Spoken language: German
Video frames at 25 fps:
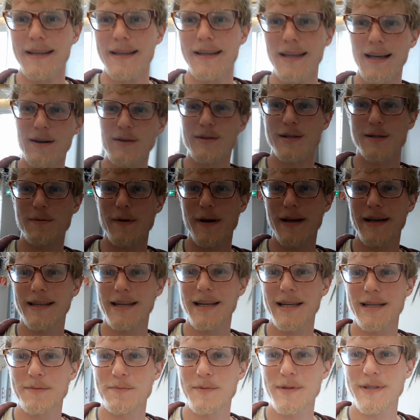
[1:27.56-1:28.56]
Ja, und zwar erinnere
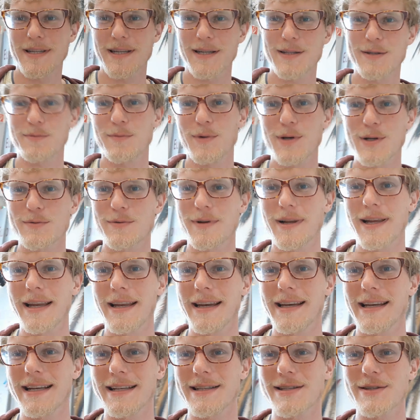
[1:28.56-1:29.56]
ich mich da zum Beispiel an
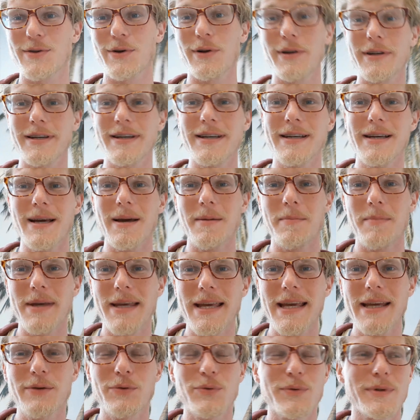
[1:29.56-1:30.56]
eine ganz tolle
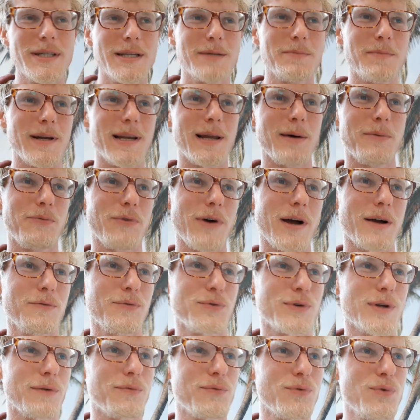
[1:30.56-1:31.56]
Begegnung, die ich mal am
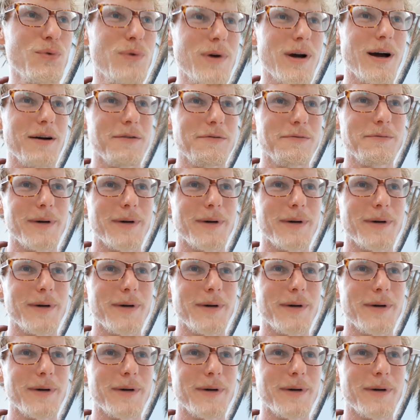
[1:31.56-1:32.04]
Frankfurter Flughafen